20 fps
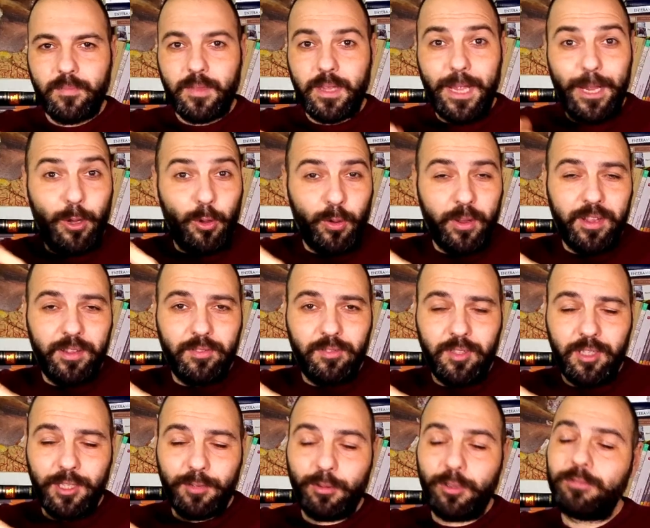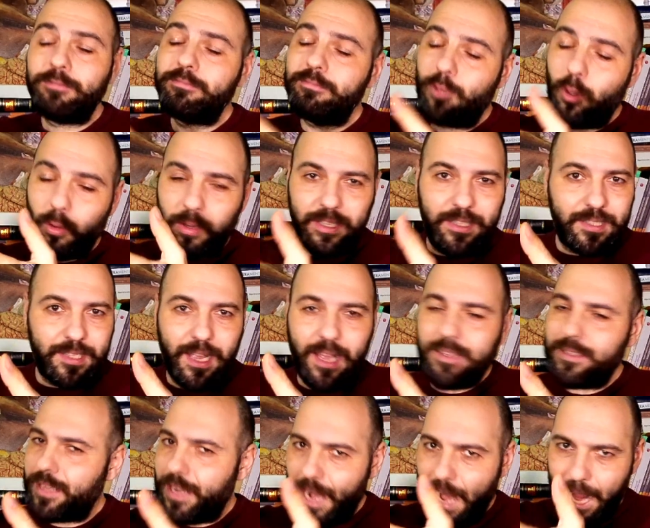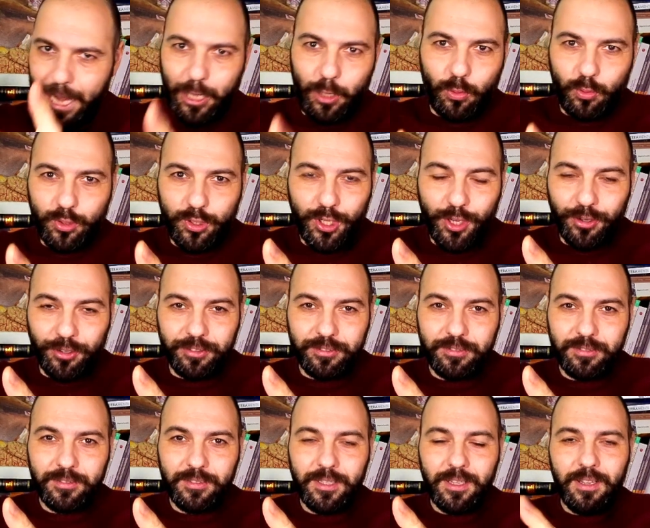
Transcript: El objetivo, o quizás la ilusión,